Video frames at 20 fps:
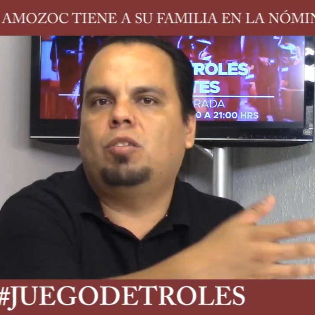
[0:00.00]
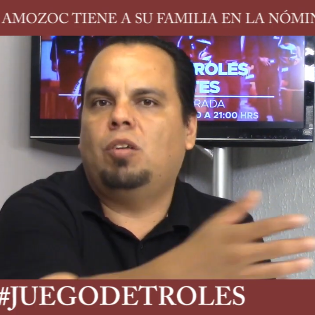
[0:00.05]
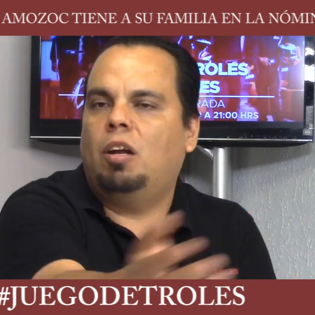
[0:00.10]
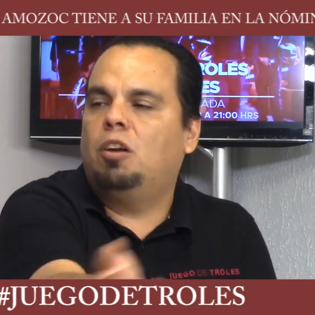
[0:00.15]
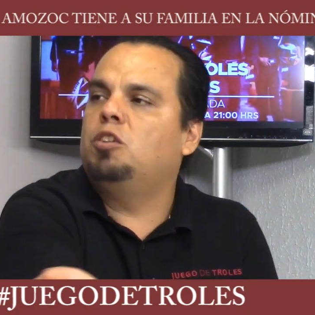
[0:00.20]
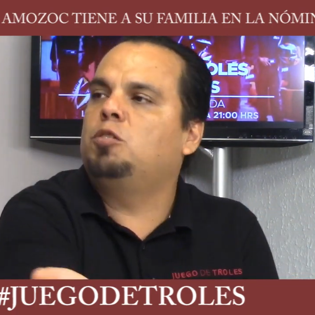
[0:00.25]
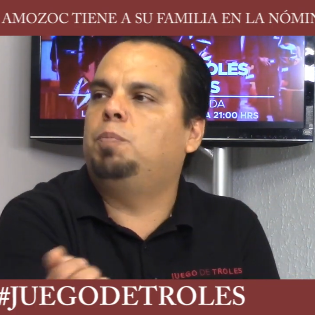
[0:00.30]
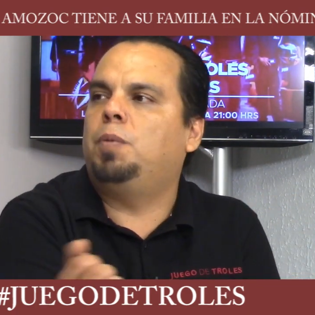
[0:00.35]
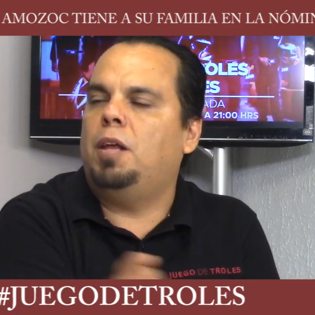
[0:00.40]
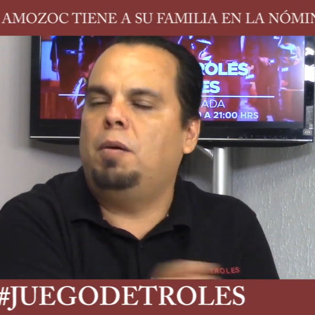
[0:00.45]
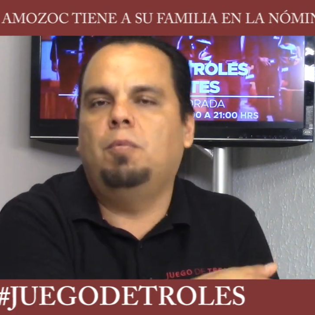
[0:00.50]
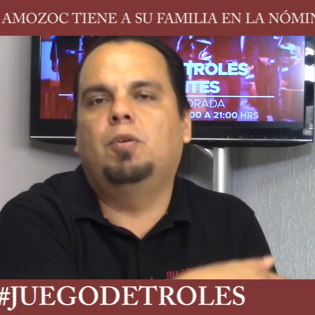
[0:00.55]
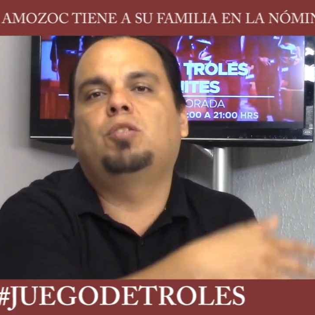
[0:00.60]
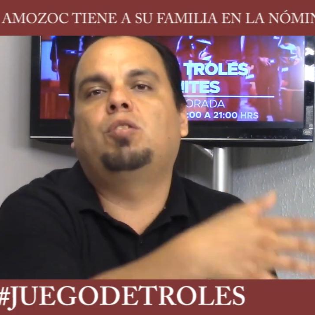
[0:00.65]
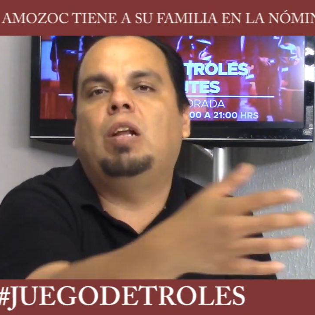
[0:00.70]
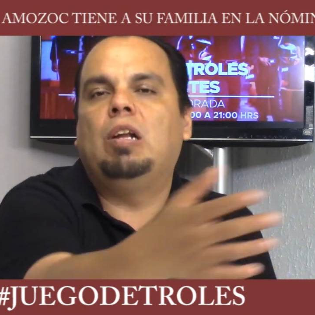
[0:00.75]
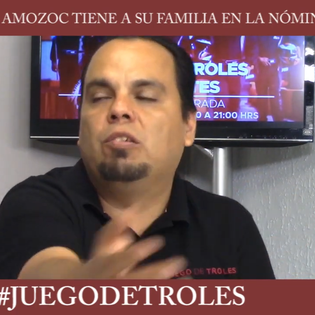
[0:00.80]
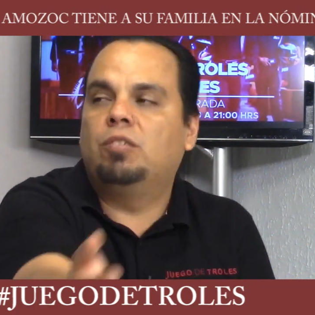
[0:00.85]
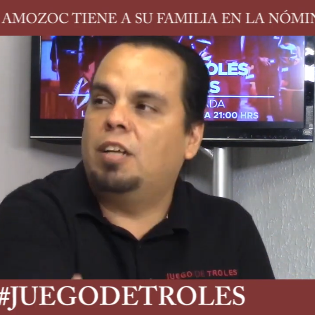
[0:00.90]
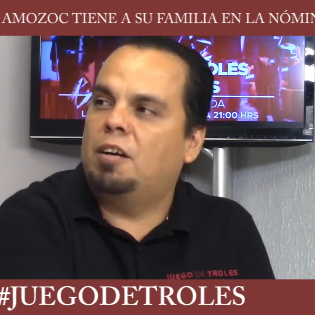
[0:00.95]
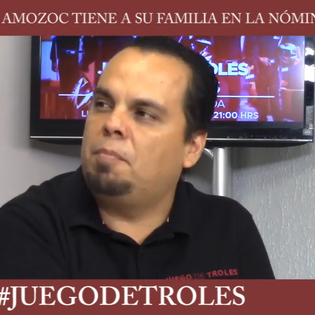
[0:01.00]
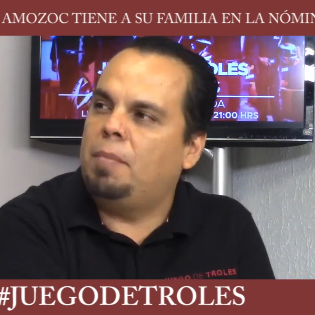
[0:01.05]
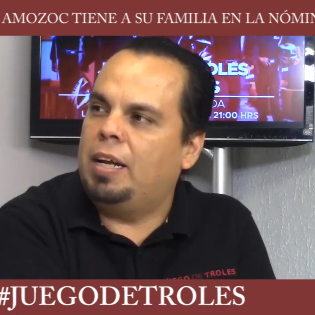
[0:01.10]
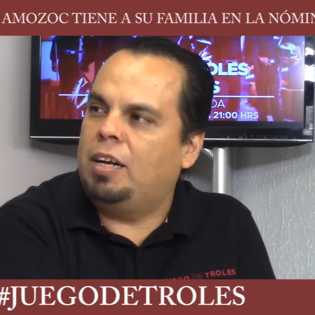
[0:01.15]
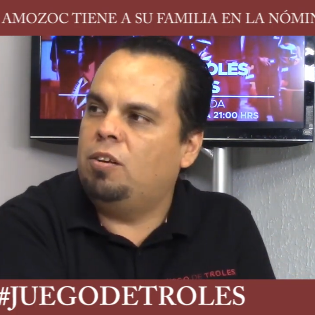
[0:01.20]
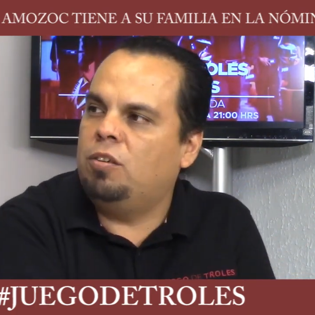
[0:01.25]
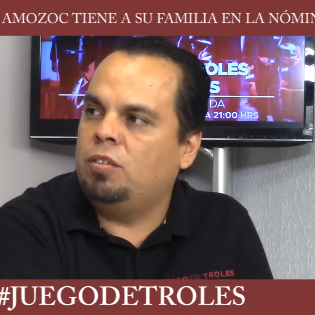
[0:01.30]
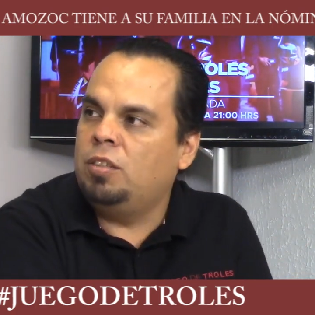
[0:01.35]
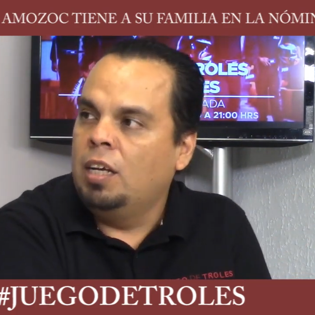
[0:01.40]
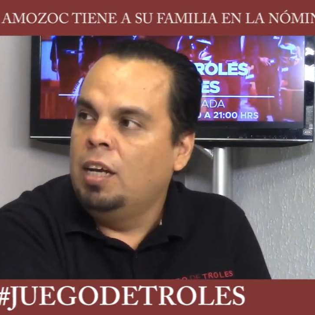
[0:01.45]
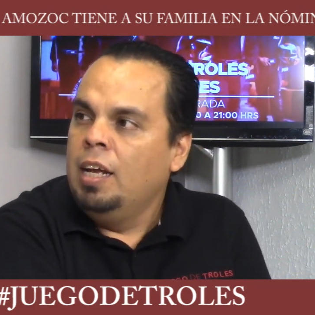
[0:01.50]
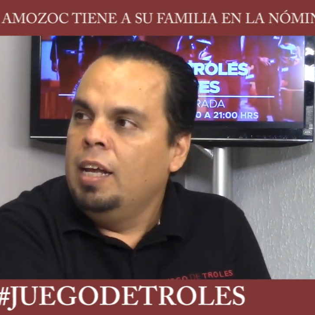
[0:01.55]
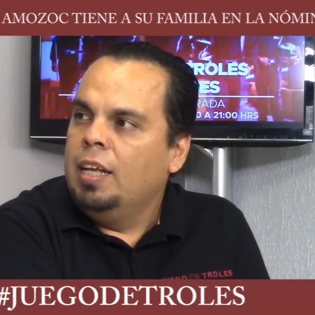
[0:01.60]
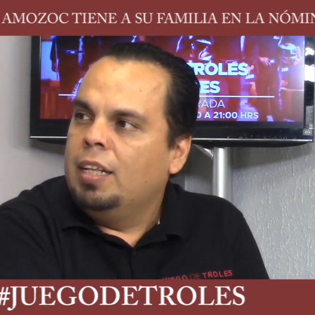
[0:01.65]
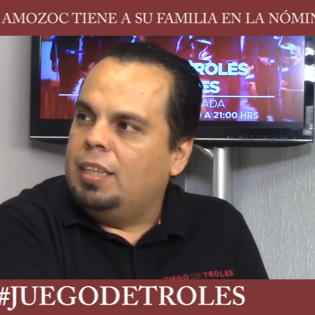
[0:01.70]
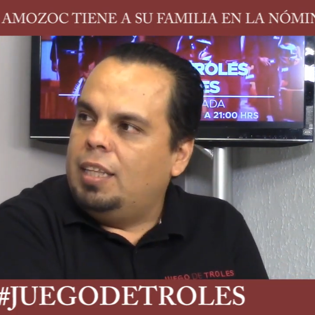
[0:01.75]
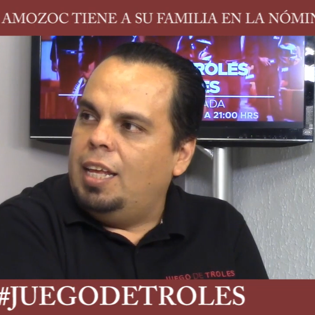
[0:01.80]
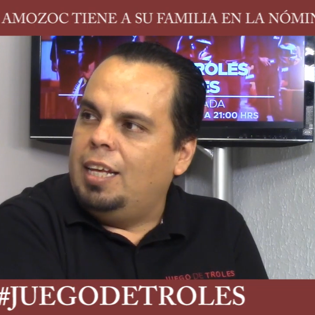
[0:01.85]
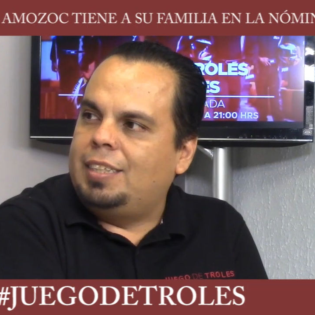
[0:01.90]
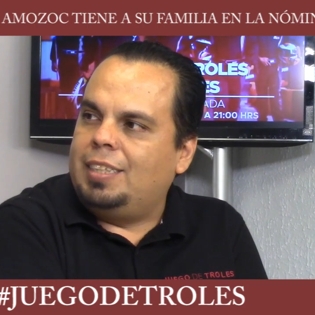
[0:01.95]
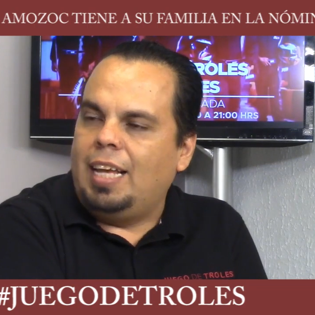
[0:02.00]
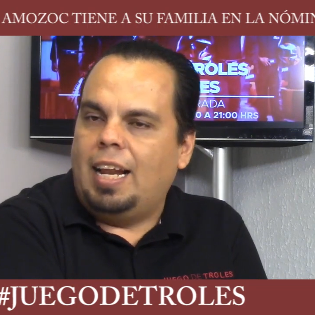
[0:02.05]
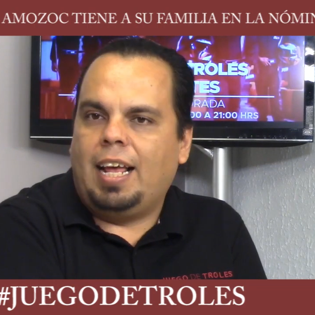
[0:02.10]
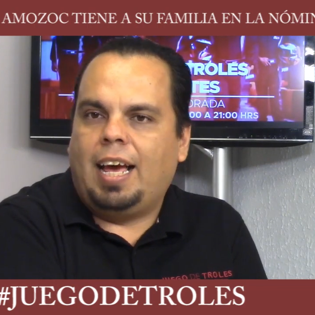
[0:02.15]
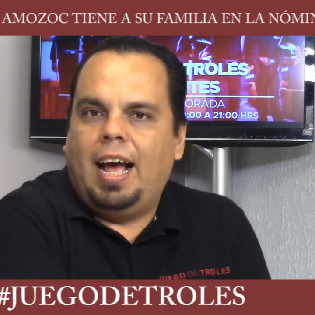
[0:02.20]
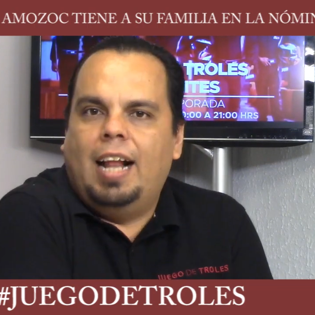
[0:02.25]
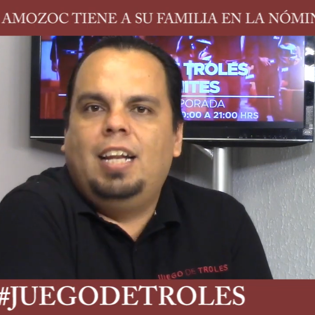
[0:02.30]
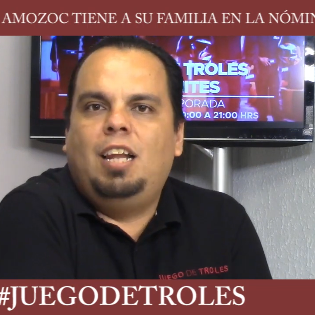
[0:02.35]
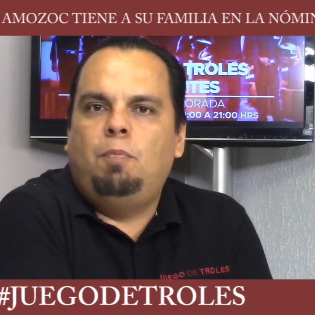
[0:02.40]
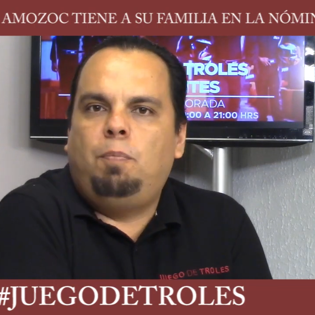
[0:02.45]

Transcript: a los primos, a los hermanos de este alcalde,